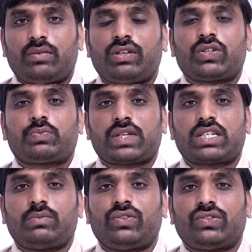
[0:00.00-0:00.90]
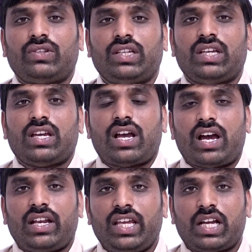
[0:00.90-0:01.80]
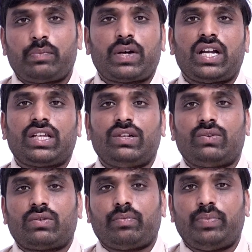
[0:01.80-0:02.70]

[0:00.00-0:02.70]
మనకు స్పష్టమవుతోంది అనేక పార్టీలు